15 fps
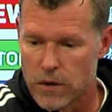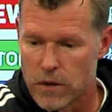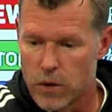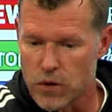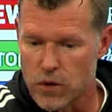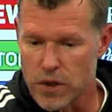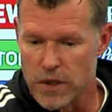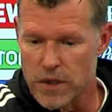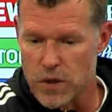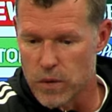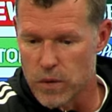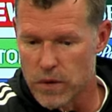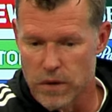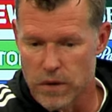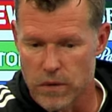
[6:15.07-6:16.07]

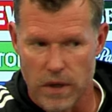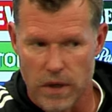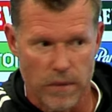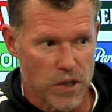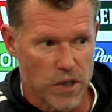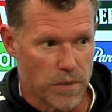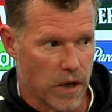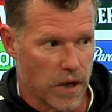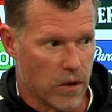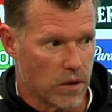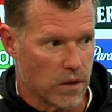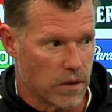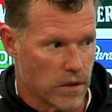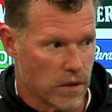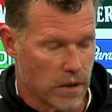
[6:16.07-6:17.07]
Coachingzone oder manchmal
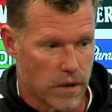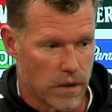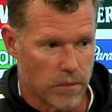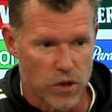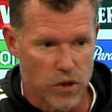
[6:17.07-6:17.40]
auch in, äh, in,